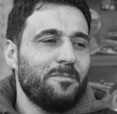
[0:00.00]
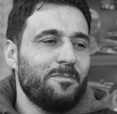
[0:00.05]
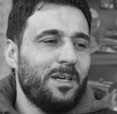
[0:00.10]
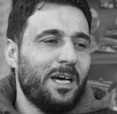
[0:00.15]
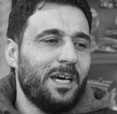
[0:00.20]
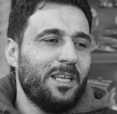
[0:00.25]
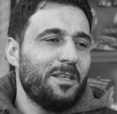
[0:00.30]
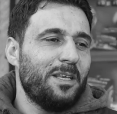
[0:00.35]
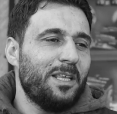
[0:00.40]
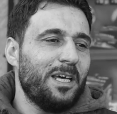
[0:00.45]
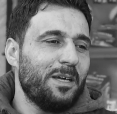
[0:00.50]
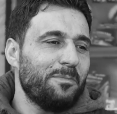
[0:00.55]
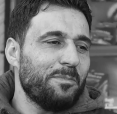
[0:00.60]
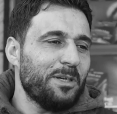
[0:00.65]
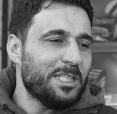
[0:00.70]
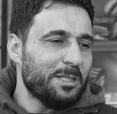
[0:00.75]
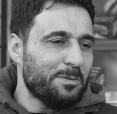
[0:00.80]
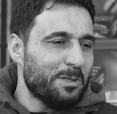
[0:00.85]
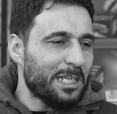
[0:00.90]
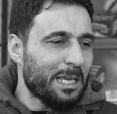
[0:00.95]
يعني لا
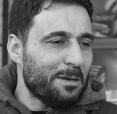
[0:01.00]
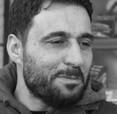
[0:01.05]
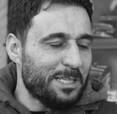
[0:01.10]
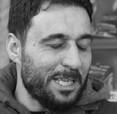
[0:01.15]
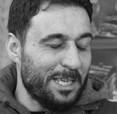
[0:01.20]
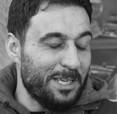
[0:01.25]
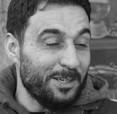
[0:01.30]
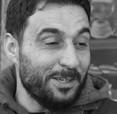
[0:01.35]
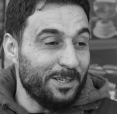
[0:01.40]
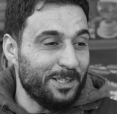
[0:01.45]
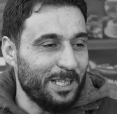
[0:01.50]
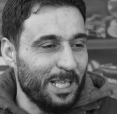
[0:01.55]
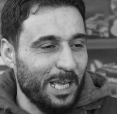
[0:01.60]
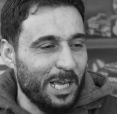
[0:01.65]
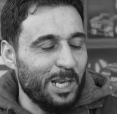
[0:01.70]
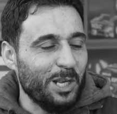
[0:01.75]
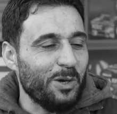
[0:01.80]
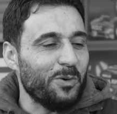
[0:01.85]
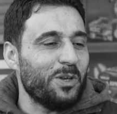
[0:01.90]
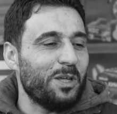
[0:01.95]
نحسن نركب سيارات
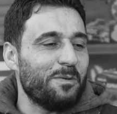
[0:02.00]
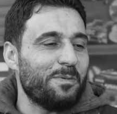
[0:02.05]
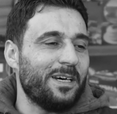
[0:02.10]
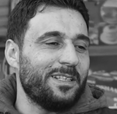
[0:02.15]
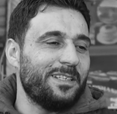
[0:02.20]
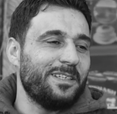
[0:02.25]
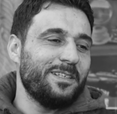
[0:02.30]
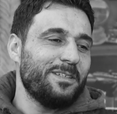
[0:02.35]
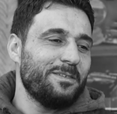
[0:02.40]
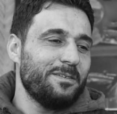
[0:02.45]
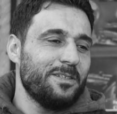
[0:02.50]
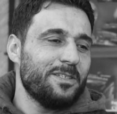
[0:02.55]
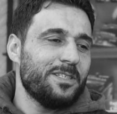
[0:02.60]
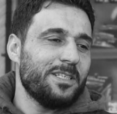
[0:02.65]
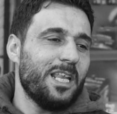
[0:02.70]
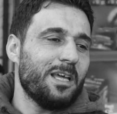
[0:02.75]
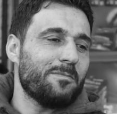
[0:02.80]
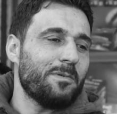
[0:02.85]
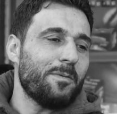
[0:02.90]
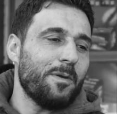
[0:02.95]
لا هلا ولا بعدين
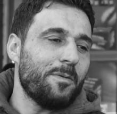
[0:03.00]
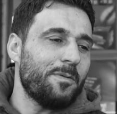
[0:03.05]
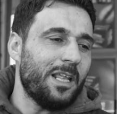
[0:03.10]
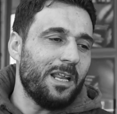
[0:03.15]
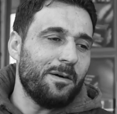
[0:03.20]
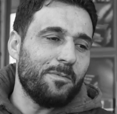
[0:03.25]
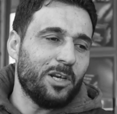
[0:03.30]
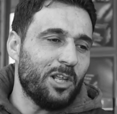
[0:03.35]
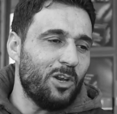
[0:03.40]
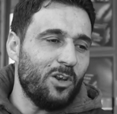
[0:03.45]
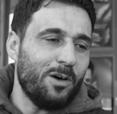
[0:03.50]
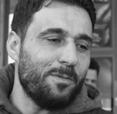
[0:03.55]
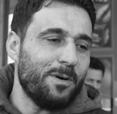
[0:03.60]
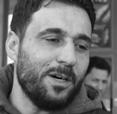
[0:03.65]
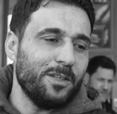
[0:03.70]
لذلك ما من الامر كله